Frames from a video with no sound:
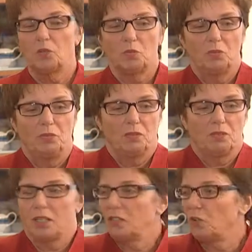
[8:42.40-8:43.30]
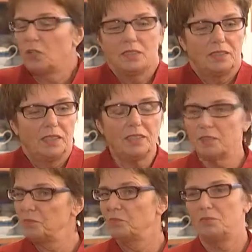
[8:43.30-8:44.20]
Und wir waren auch
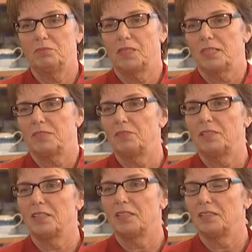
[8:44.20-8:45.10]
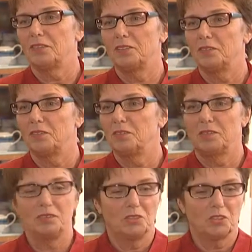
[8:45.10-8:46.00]
sicher, dass wir da äh,
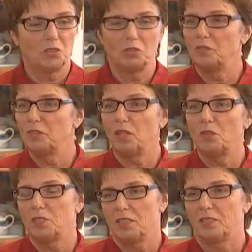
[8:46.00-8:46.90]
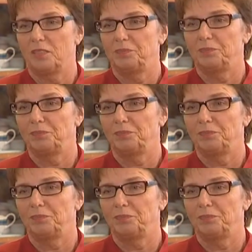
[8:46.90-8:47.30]
äh, in einer Stunde wieder raus sind.